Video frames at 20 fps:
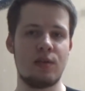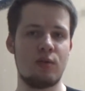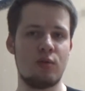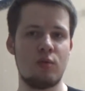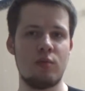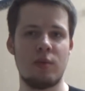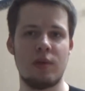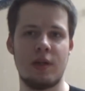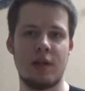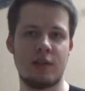
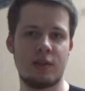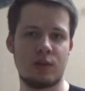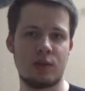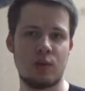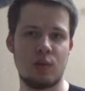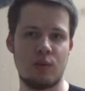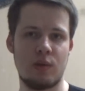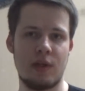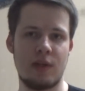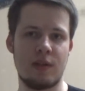Думал я,
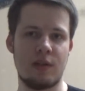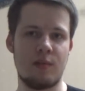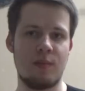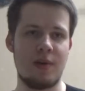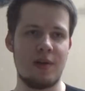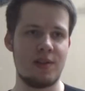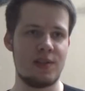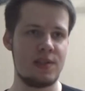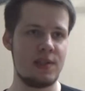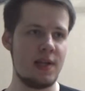что на этот
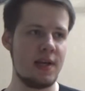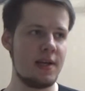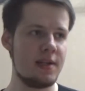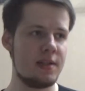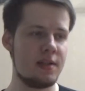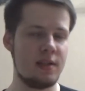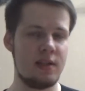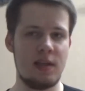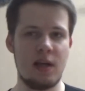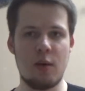матч
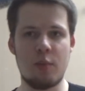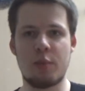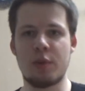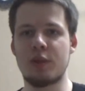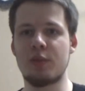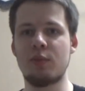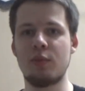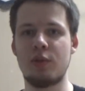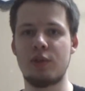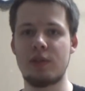взять. И я
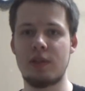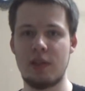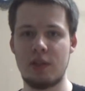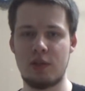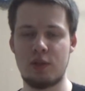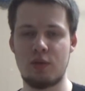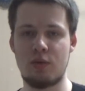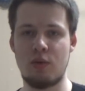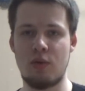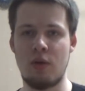почему-то считаю,
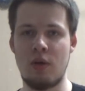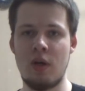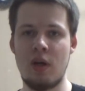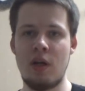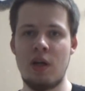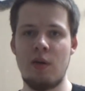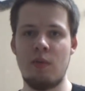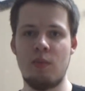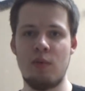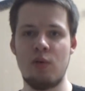что
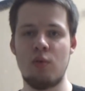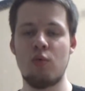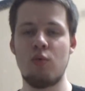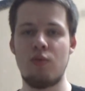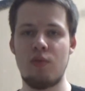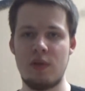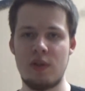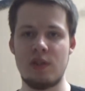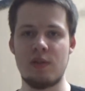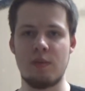мы
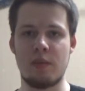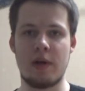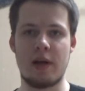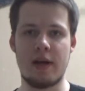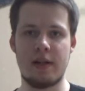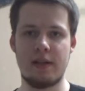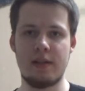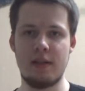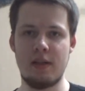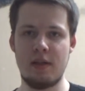увидим
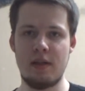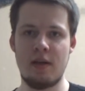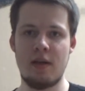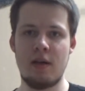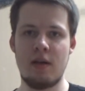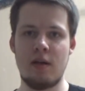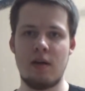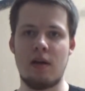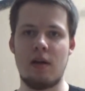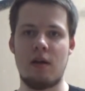голы
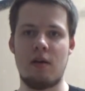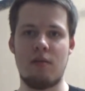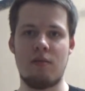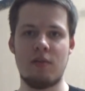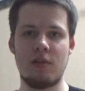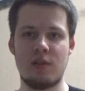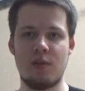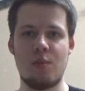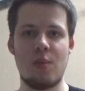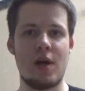Э, в
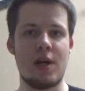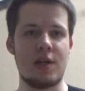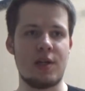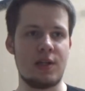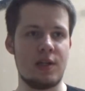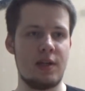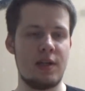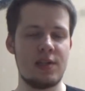этом матче.